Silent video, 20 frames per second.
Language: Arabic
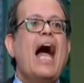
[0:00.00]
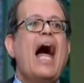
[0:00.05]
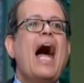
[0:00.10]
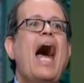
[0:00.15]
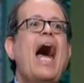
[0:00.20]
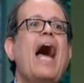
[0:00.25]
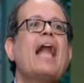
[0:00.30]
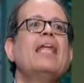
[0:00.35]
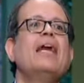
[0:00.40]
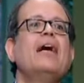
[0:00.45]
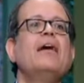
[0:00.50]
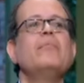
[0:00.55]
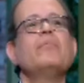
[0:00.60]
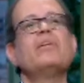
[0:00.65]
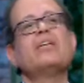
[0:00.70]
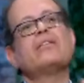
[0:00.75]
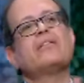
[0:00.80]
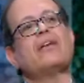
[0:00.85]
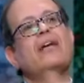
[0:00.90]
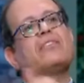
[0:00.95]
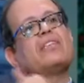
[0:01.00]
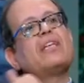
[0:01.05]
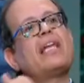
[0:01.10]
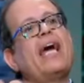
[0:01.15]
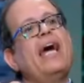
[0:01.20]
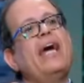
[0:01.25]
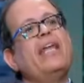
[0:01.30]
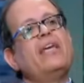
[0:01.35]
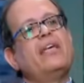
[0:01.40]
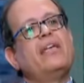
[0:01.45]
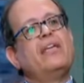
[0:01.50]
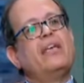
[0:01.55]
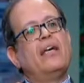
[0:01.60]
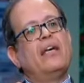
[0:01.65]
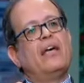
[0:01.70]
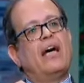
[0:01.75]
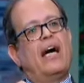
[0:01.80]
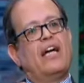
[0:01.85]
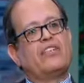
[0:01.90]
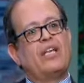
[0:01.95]
اعلى من الضغط الخارجي
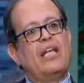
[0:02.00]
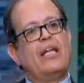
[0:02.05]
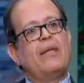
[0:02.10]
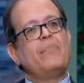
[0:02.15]
عشان